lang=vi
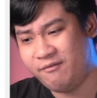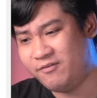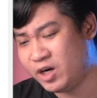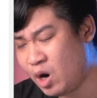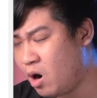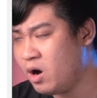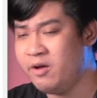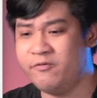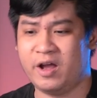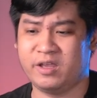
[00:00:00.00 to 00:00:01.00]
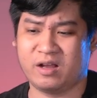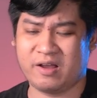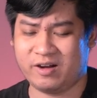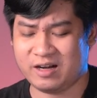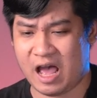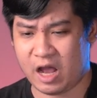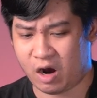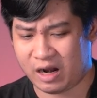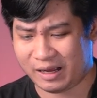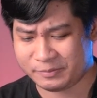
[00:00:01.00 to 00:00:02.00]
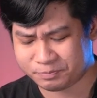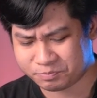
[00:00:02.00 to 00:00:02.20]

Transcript: và nói về những cái vấn đề gọi là